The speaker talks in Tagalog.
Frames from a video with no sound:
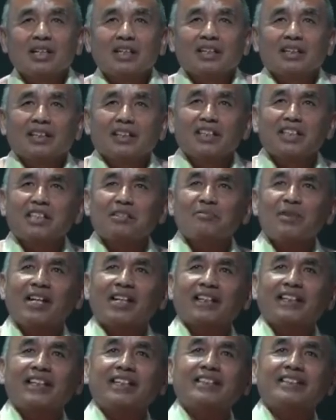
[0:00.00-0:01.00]
Nang
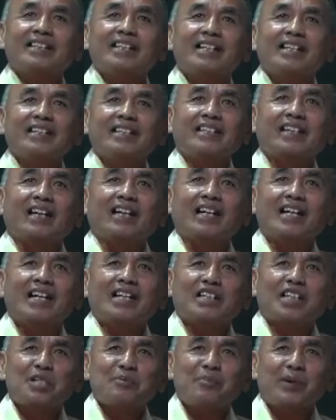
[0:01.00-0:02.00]
makita niya ang
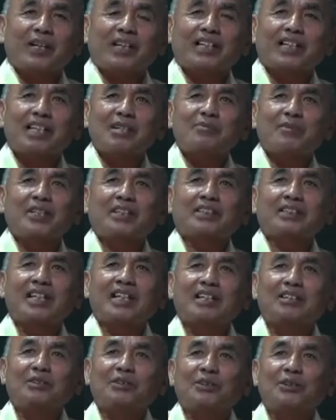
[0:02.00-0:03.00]
napakaraming
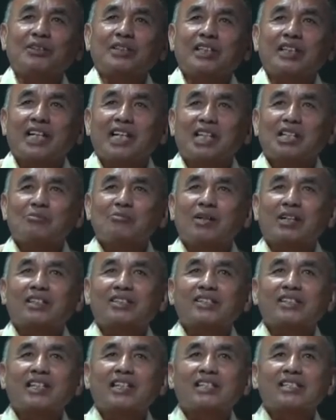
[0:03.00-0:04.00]
tao, nahabag
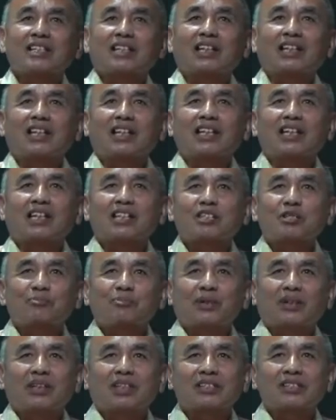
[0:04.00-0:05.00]
siya sa kanila
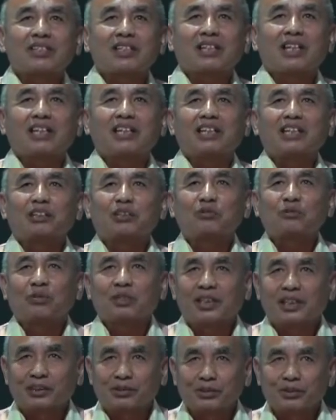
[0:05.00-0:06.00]
sapagkat sila'y
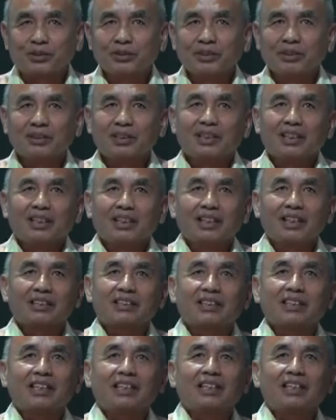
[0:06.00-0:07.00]
litong-lito at
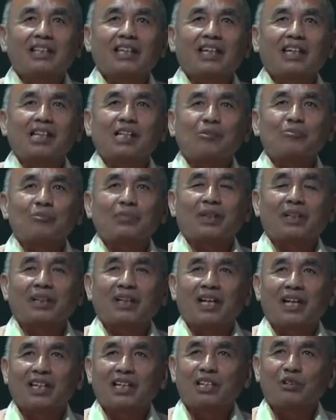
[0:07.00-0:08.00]
hindi alam ang
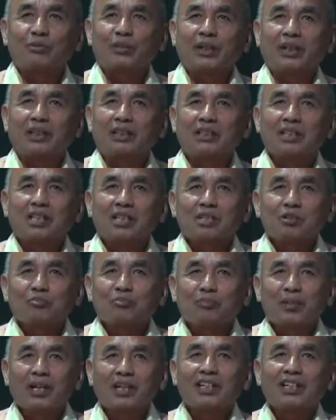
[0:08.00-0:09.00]
gagawin
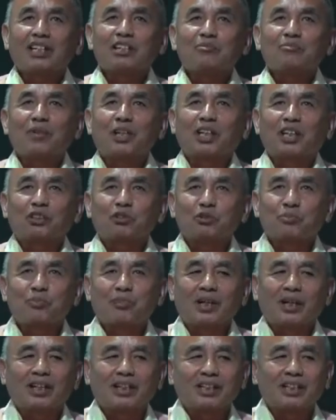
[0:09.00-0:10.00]
parang mga
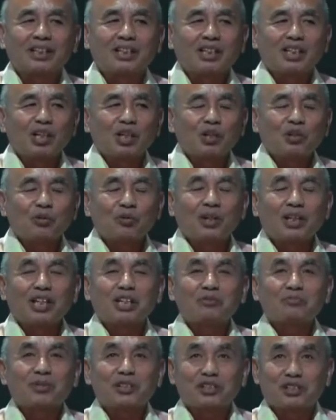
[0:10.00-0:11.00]
tupang walang
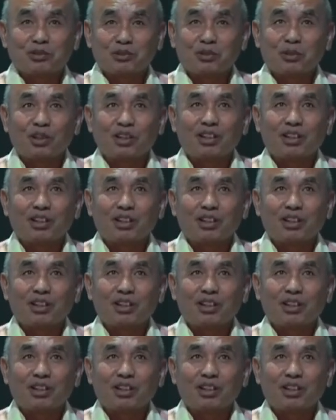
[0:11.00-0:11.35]
pastol.